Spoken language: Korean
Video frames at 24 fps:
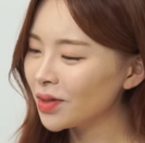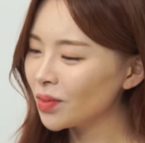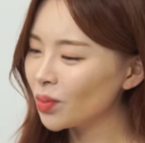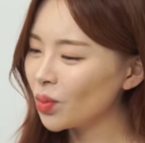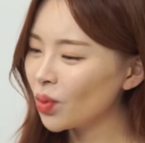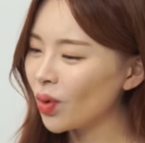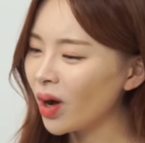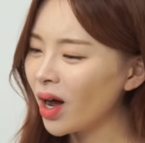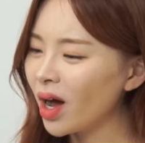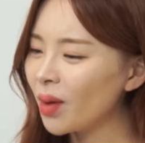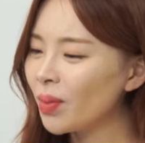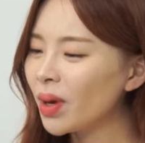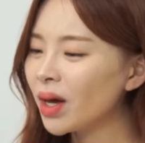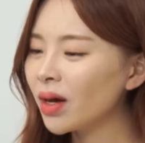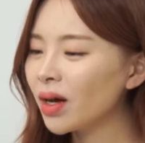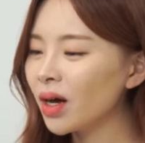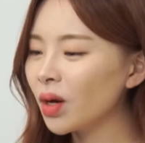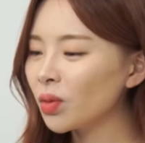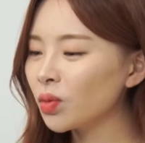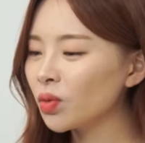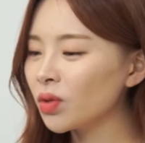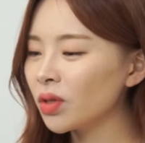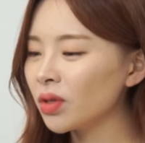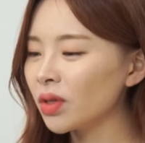뭐
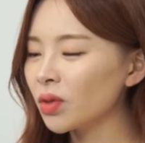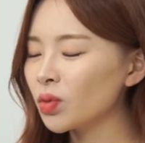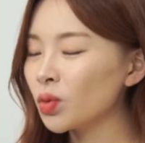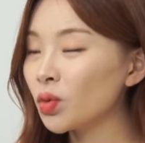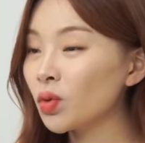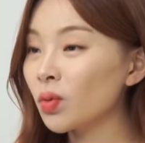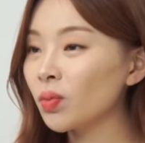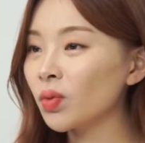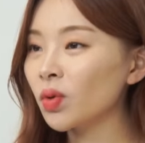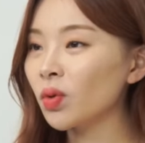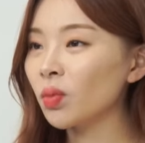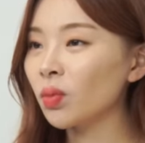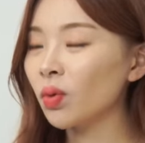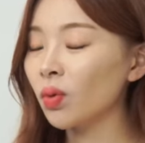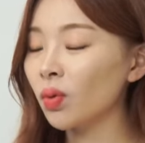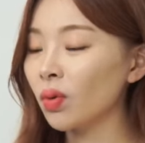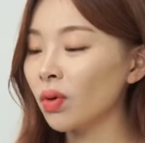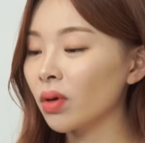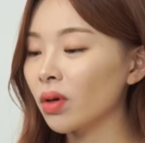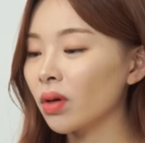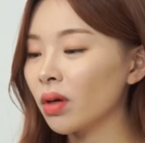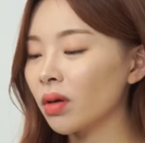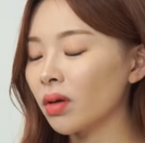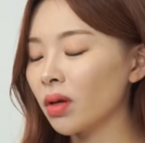하만카돈이나 조금 더 뭐